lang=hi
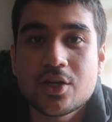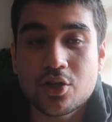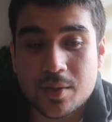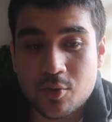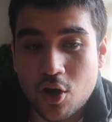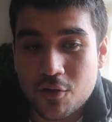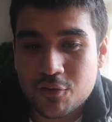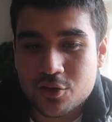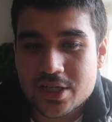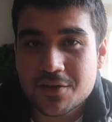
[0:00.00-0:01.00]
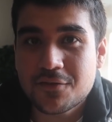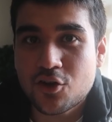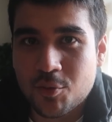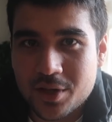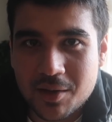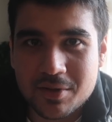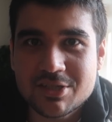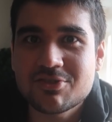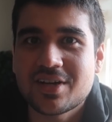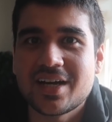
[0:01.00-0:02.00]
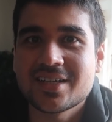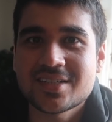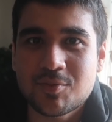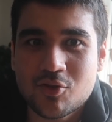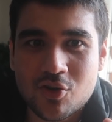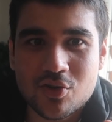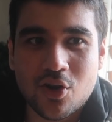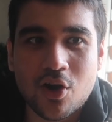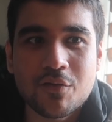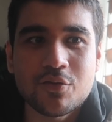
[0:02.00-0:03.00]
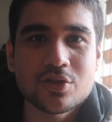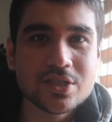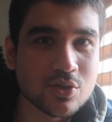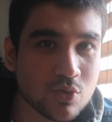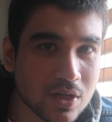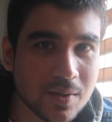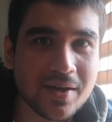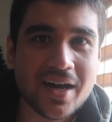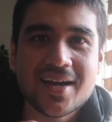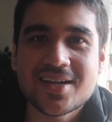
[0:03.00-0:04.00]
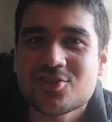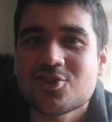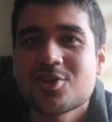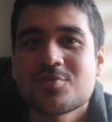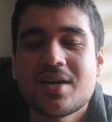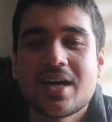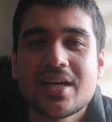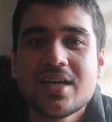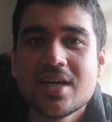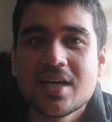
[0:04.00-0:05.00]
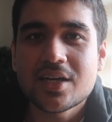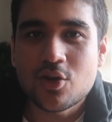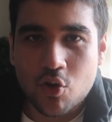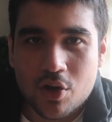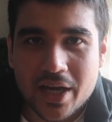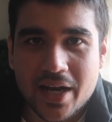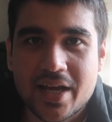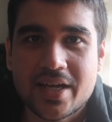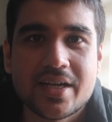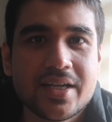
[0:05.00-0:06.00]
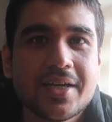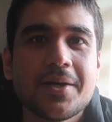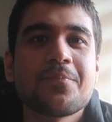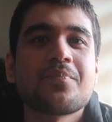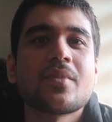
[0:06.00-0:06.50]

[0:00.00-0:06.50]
क्योंकि अब लॉग फोर जे एक फिनोमिना बन चुका है सबको लॉग फोर जे गूगल में आ रहा है इन शॉर्ट्स में आ रहा है कि हो क्या रहा है ये ठीक है